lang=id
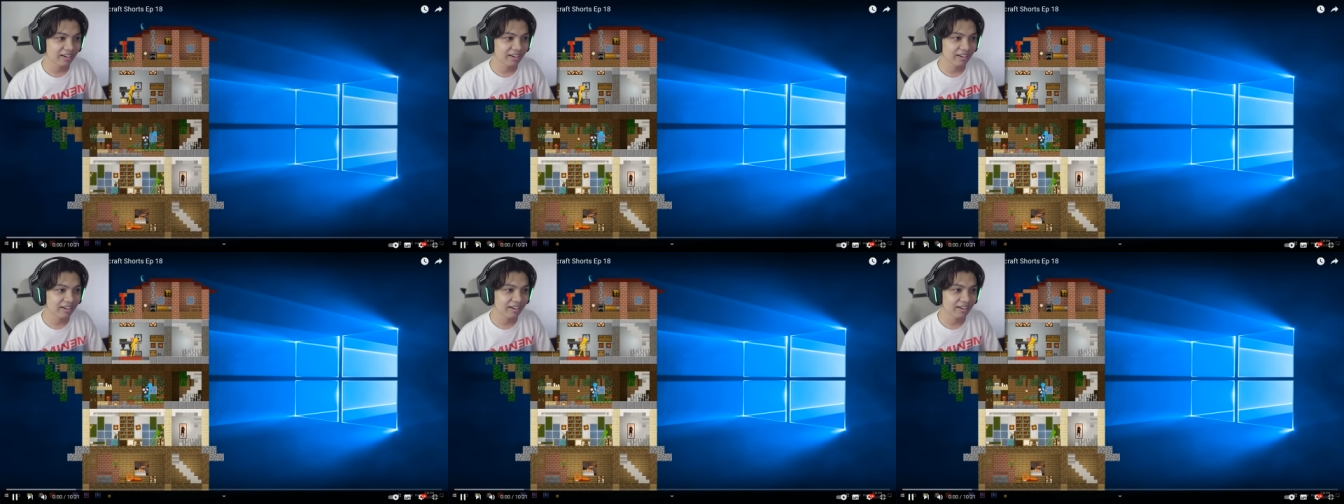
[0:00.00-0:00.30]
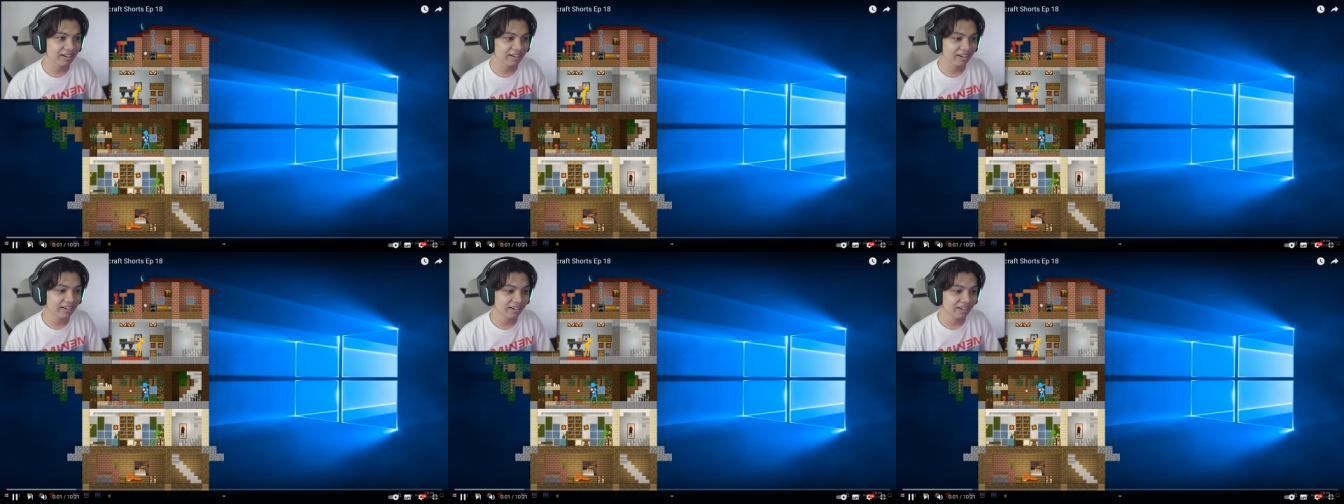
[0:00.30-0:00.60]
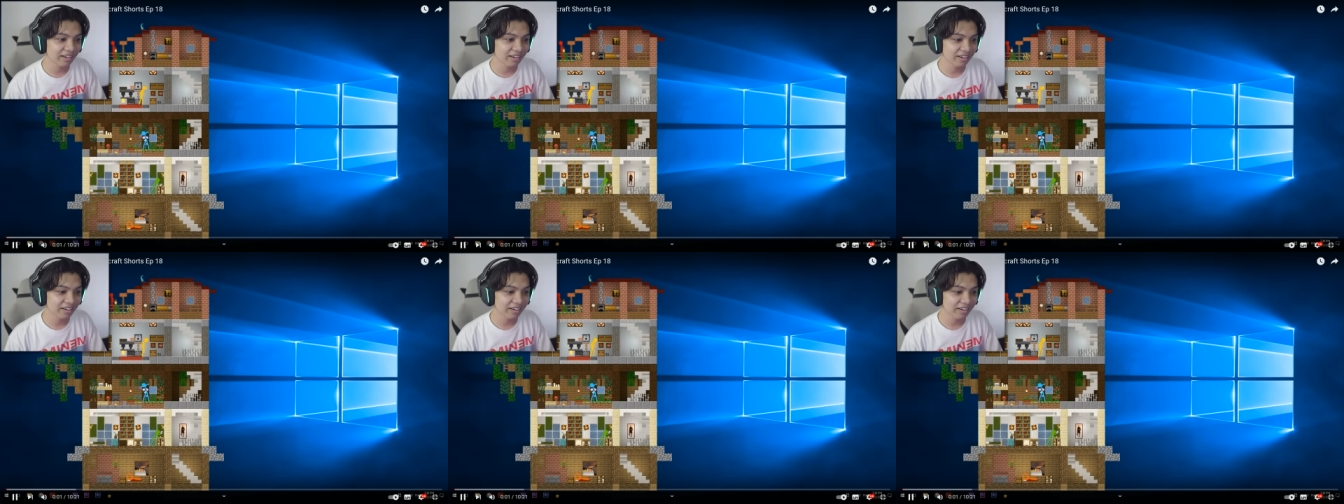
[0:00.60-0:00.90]

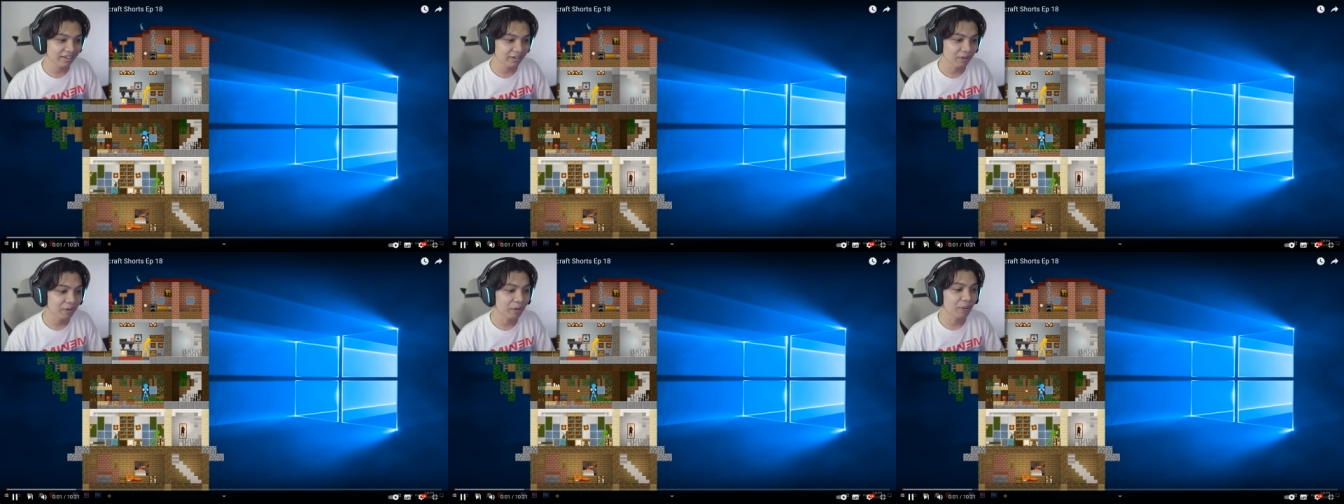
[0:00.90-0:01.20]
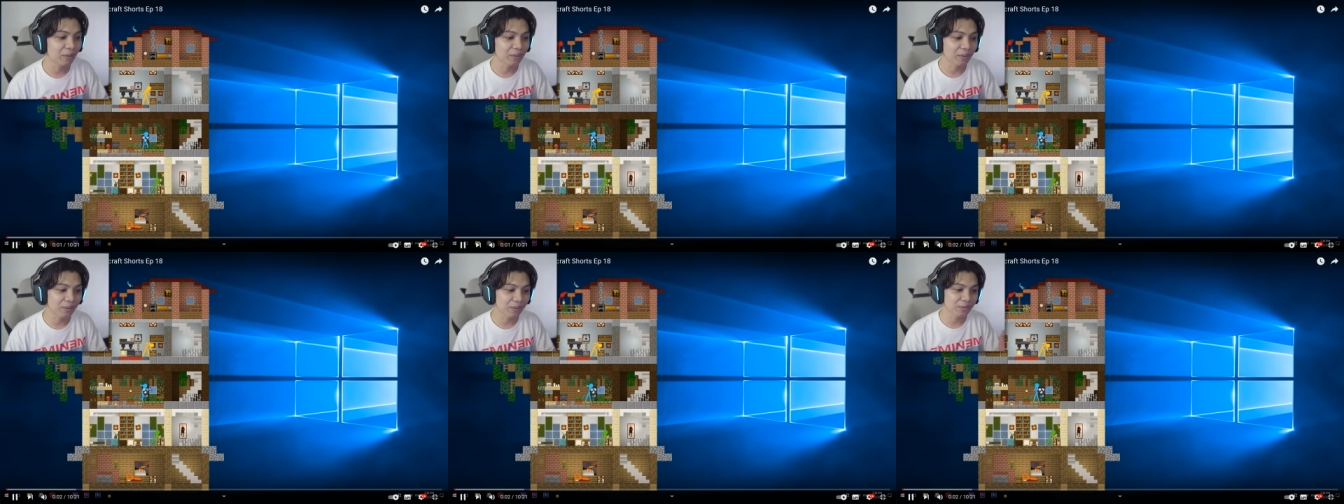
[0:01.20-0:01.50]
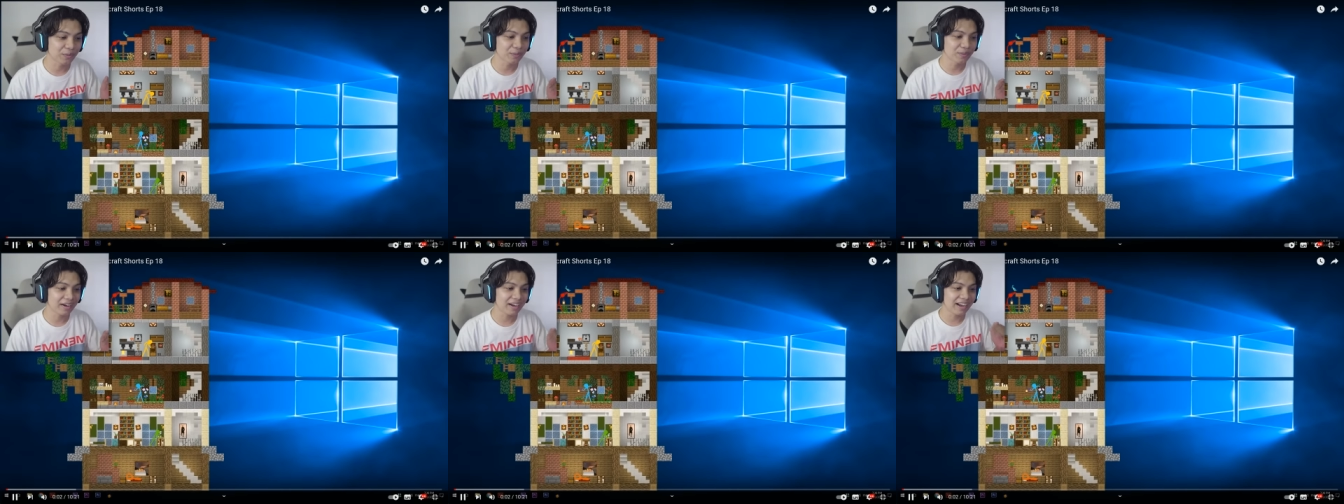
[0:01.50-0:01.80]
Aha. Oh,
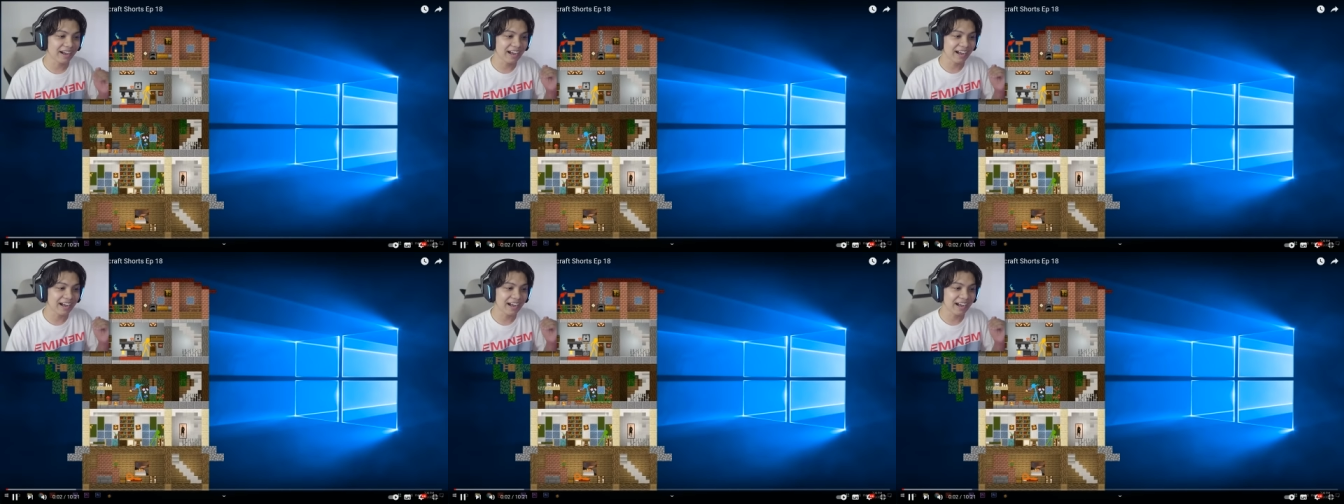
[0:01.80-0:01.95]
rumah